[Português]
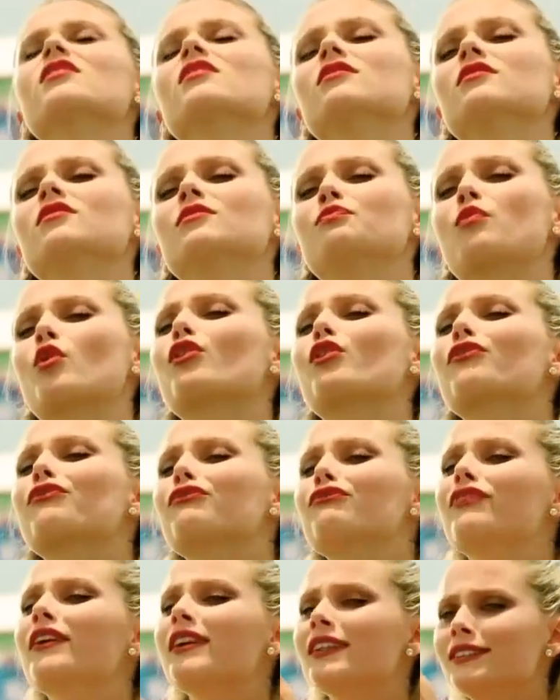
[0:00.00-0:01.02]
Ai, sim.
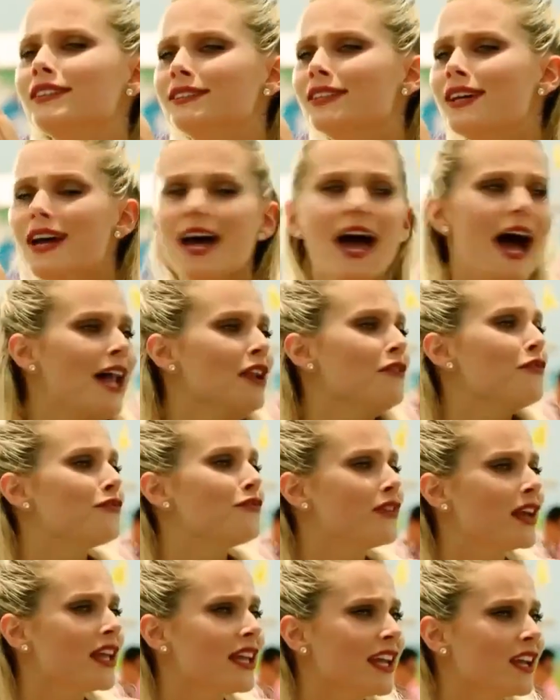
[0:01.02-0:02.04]
Até que enfim.
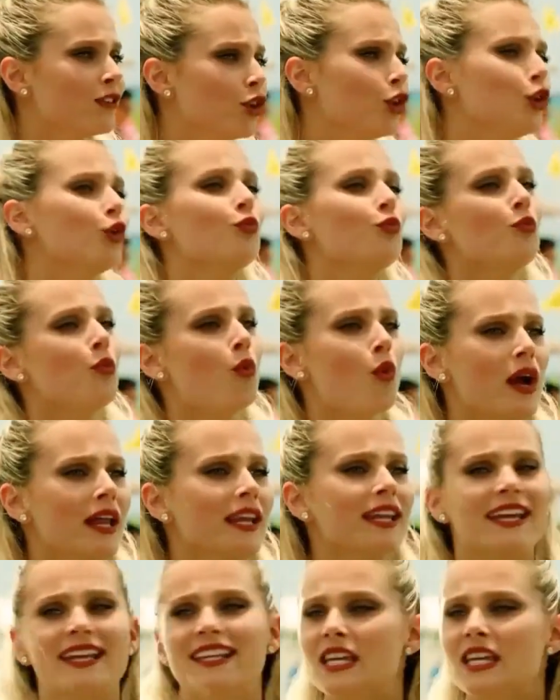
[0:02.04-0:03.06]
Até que enfim, eu tô
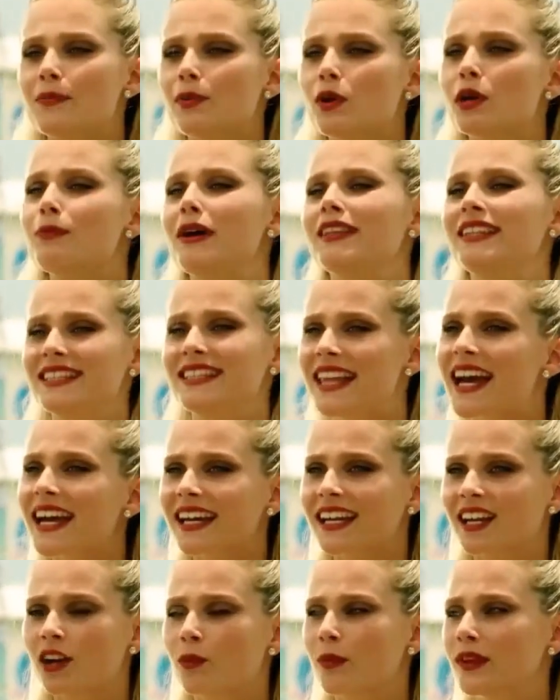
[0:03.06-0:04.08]
em uma boa equipe de
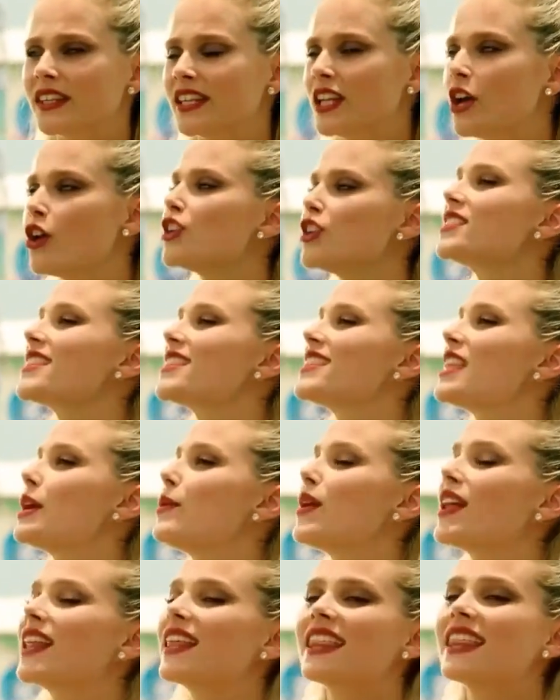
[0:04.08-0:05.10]
patinação, com
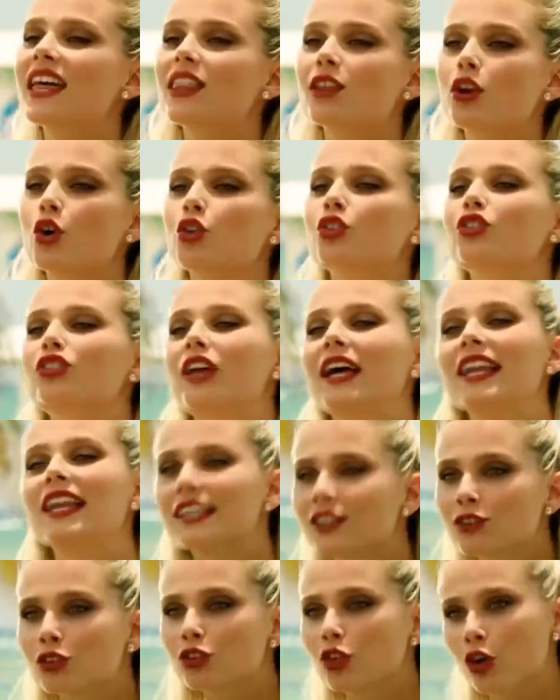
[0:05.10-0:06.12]
patinadores de verdade, com
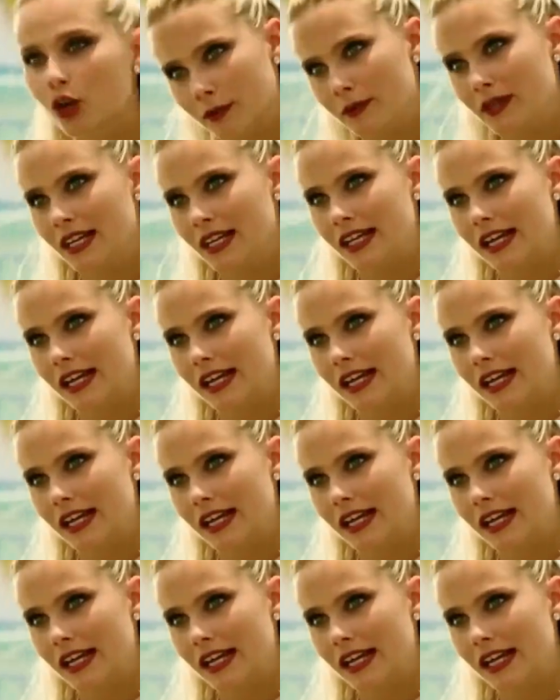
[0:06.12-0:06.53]
talento,